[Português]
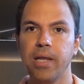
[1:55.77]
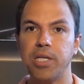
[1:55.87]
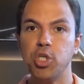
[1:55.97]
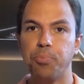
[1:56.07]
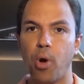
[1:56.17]
Né?
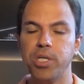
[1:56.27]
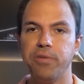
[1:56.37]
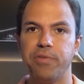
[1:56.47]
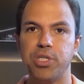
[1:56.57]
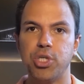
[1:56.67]
A gente
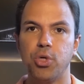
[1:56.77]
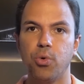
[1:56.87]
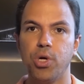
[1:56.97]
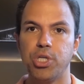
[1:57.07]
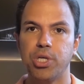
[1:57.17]
pode investir
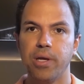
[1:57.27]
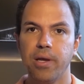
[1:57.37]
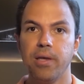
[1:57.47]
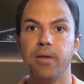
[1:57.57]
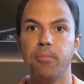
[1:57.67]
hoje
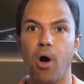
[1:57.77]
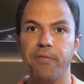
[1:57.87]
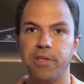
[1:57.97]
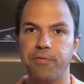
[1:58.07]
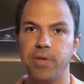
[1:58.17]
em
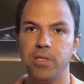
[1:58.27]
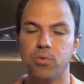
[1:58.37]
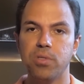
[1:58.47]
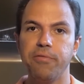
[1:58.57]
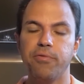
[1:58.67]
imóveis
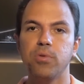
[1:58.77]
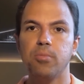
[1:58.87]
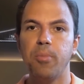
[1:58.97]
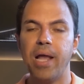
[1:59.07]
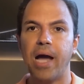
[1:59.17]
físicos e em fundos
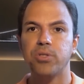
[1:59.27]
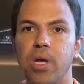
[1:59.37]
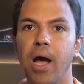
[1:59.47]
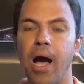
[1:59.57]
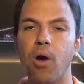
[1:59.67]
imobiliários.
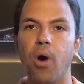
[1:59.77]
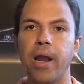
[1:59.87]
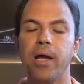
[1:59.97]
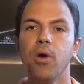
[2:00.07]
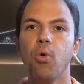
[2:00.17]

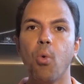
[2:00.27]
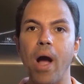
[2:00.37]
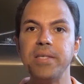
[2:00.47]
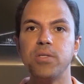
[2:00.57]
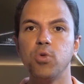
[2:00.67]
Agora,
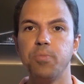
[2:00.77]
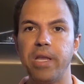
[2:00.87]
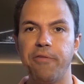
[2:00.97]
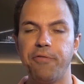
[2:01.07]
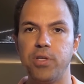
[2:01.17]
Quais são os
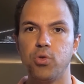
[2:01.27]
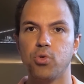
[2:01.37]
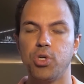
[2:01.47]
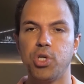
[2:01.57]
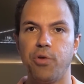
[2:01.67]

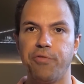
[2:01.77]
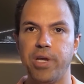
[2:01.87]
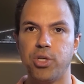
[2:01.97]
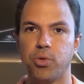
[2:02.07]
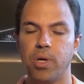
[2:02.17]
benefícios hoje que eu
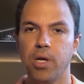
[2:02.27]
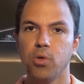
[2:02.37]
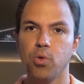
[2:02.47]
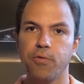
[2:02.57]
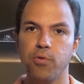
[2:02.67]
vejo
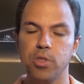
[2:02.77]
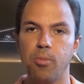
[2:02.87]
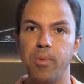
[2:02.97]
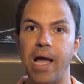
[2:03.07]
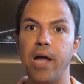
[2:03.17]
dos fundos
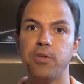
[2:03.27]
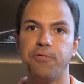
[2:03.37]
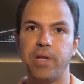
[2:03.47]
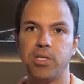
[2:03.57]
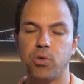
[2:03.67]
imobiliários
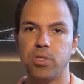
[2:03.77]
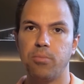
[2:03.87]
frente aos